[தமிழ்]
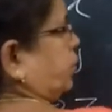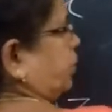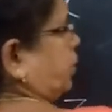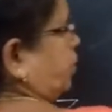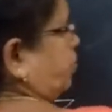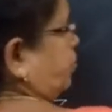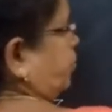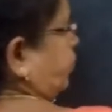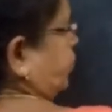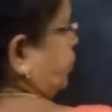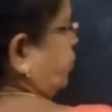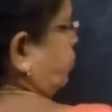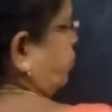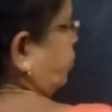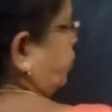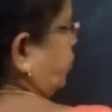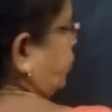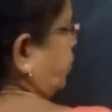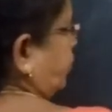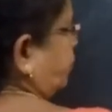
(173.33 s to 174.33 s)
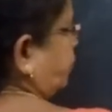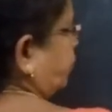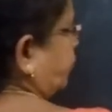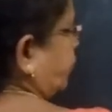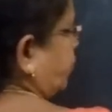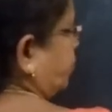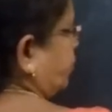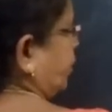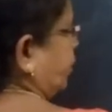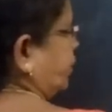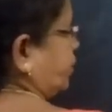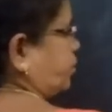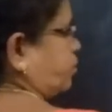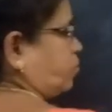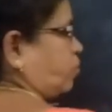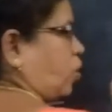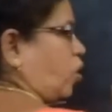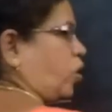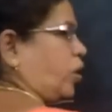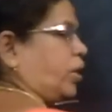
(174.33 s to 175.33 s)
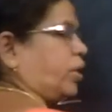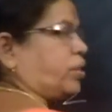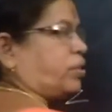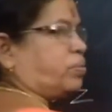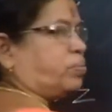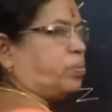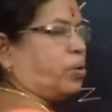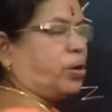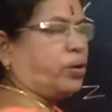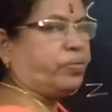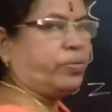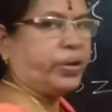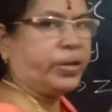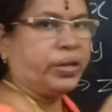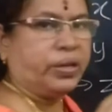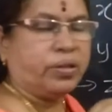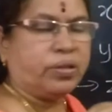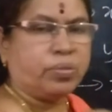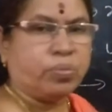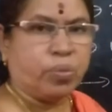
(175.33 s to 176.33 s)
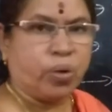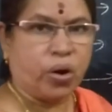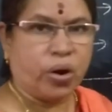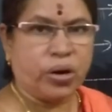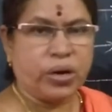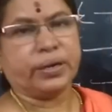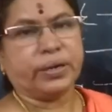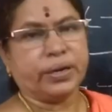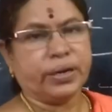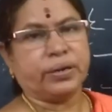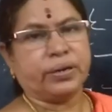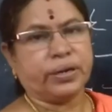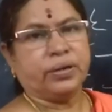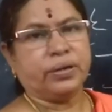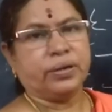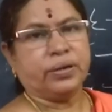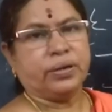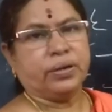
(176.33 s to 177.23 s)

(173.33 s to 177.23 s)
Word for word: நம்ம வந்து ஒரு இந்த மாதிரி ஸ்மால் எக்ஸ் ஸ்மால் ஒய் ஸ்மால் இஜெட்